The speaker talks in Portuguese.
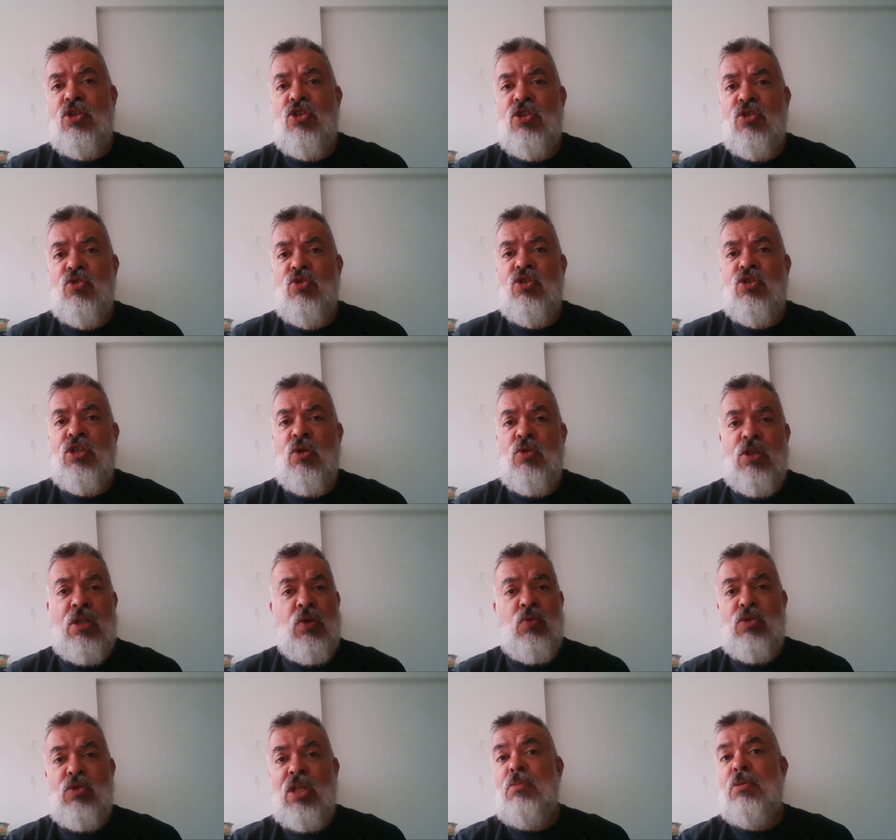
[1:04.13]
sentido de que eu
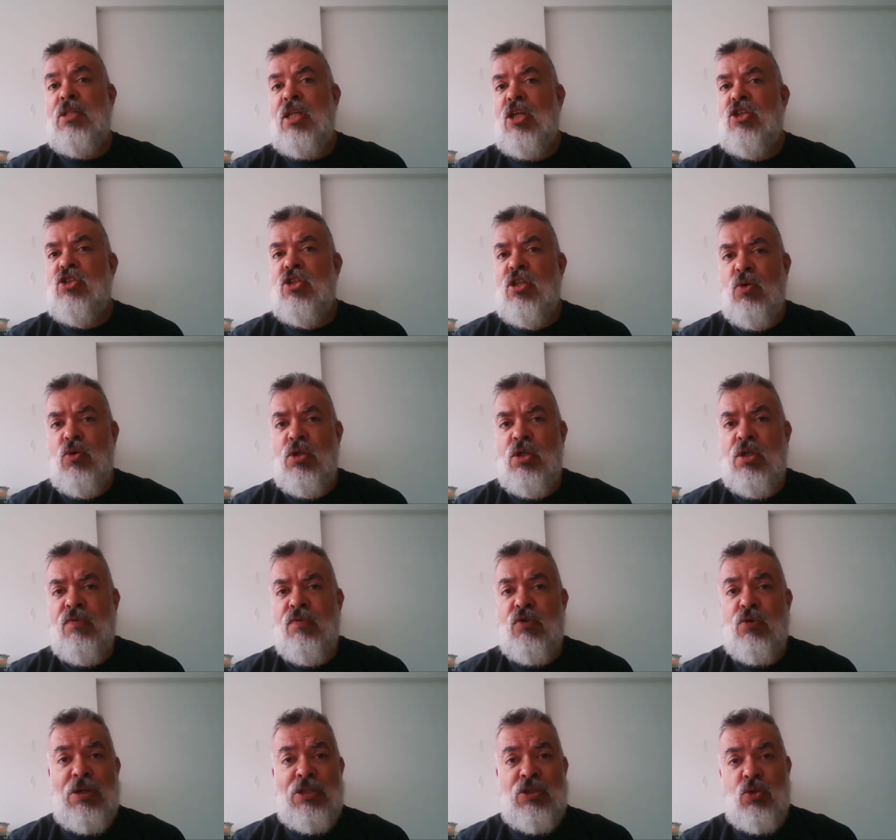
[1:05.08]
ainda não terminei de ler o
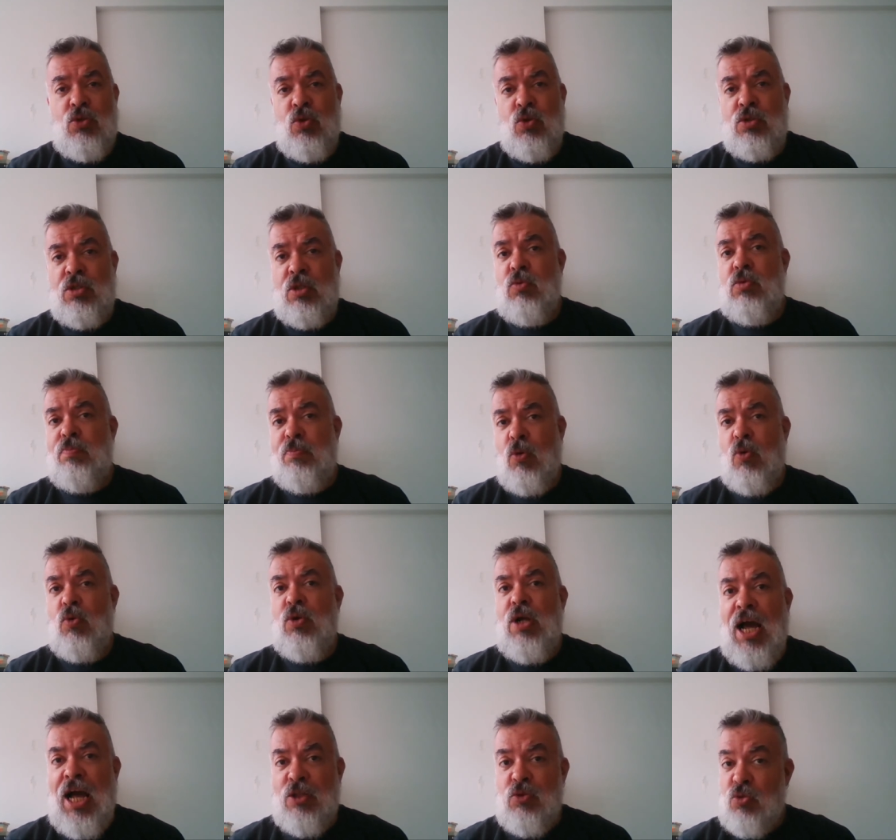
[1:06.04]
livro, mas eu tô tão
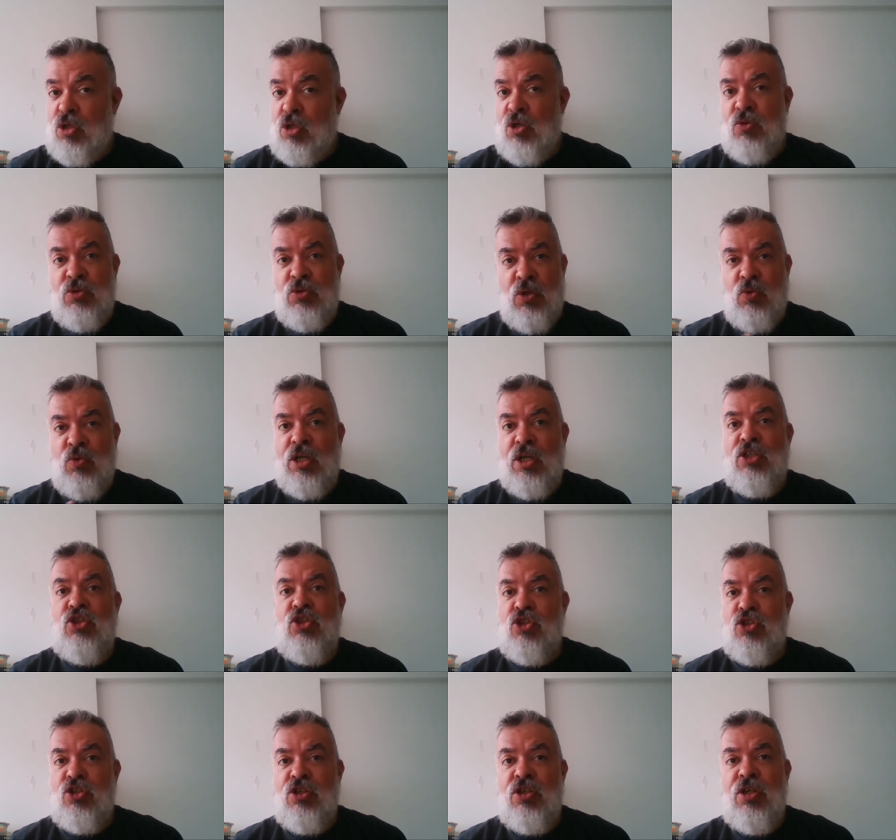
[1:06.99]
empolgado que eu não
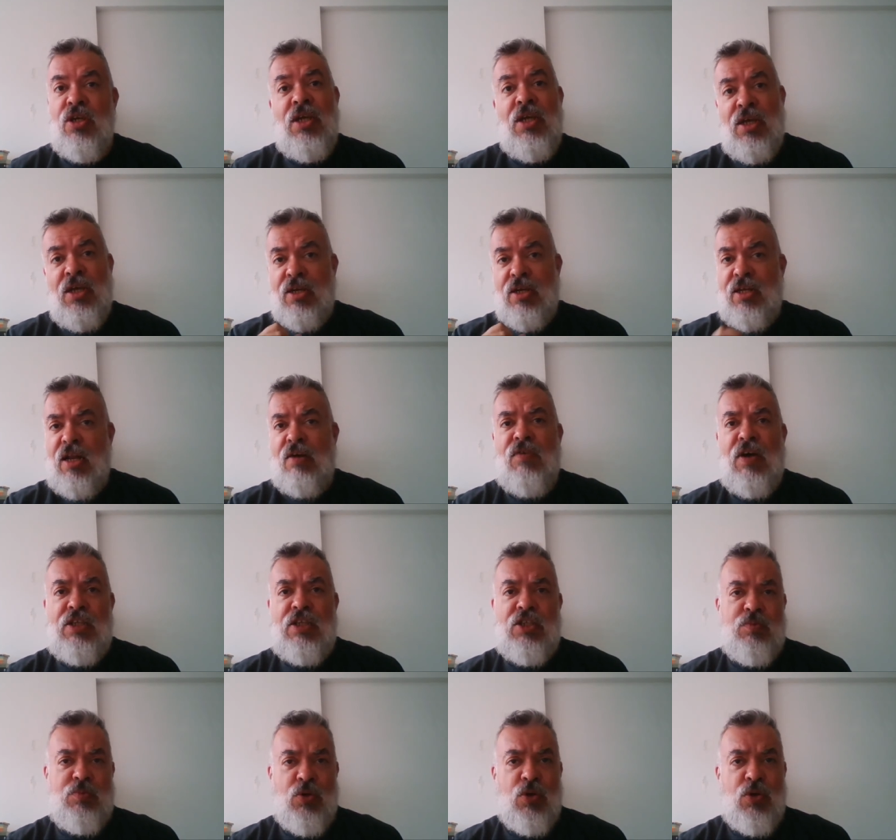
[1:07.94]
resisti
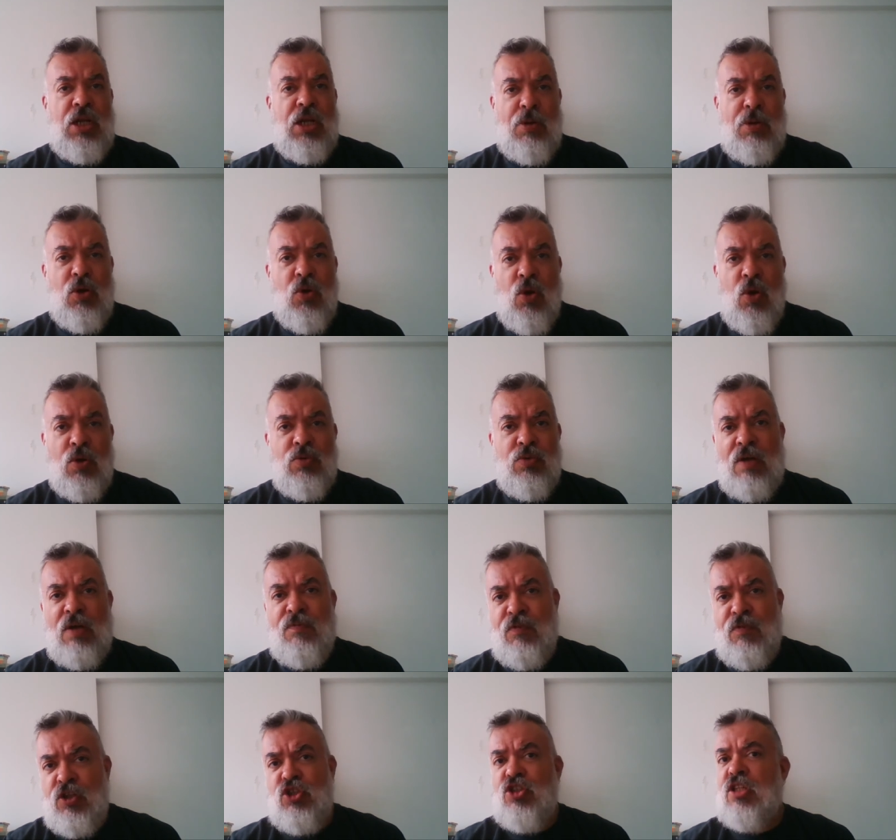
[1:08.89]
gravar esse programa logo na
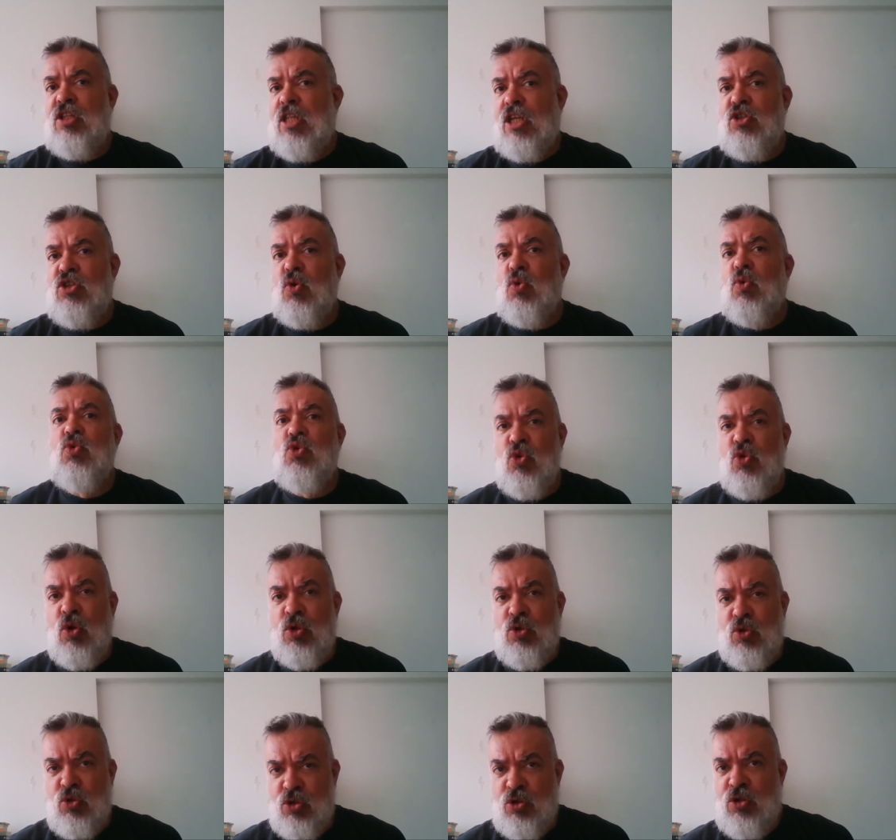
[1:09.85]
frente de até de alguns
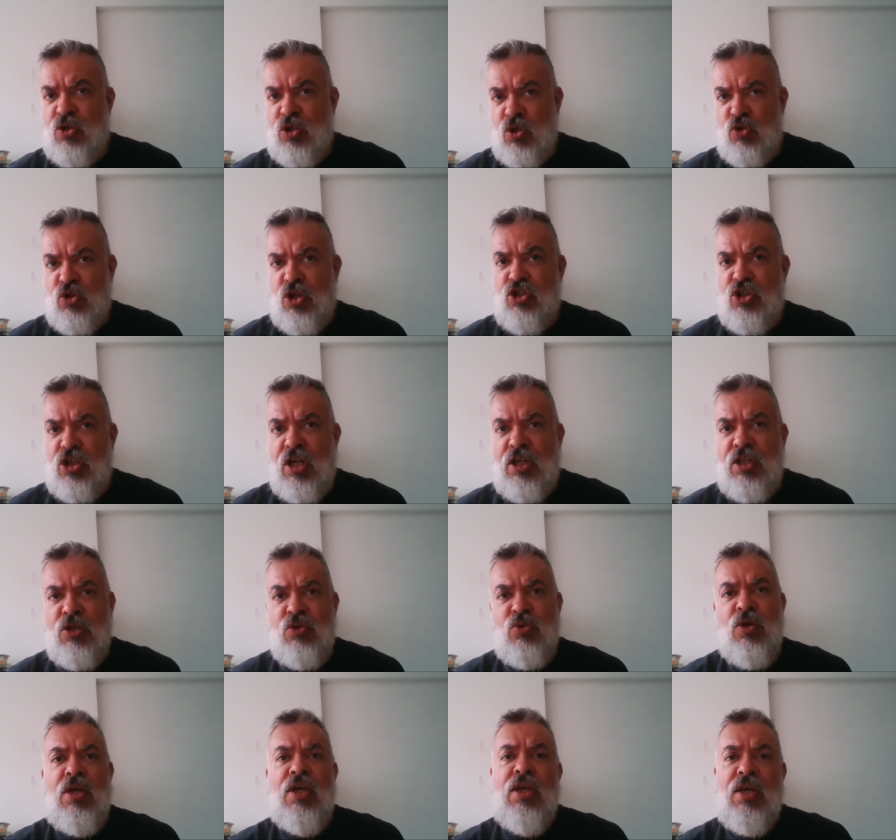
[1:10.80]
outros que eu já tinha
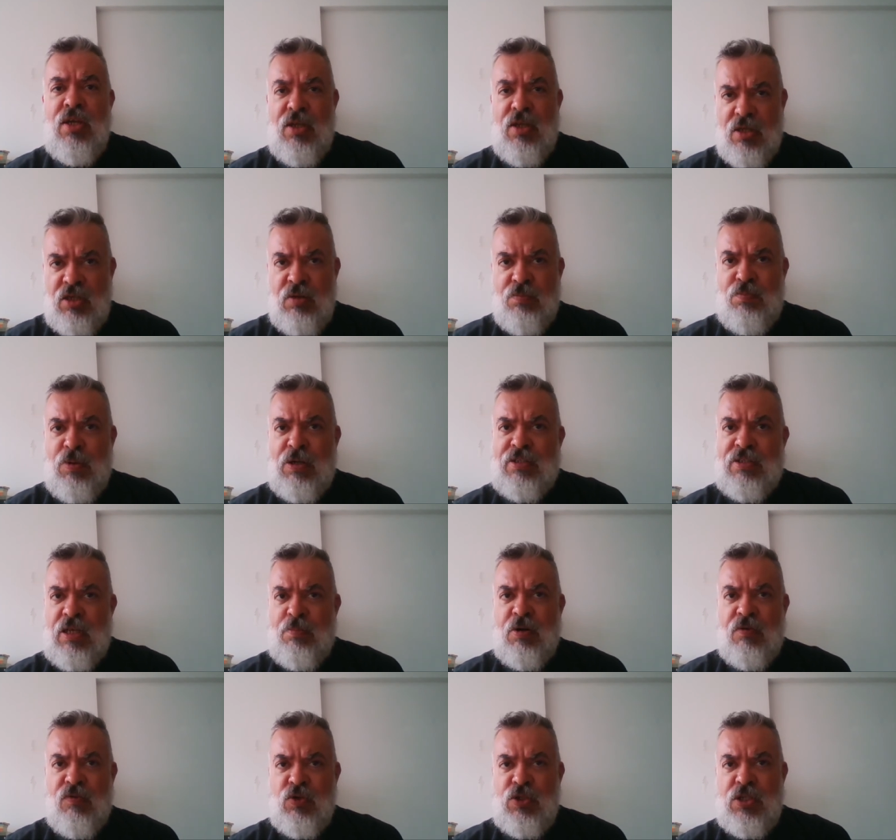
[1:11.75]
lido e
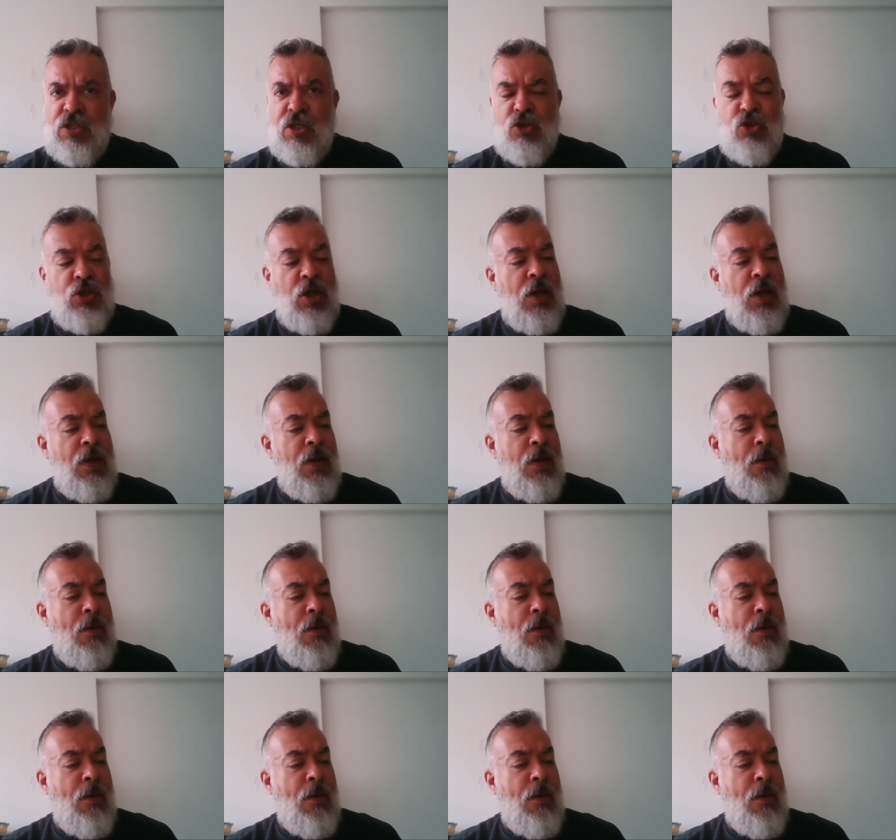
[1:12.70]
passar para vocês.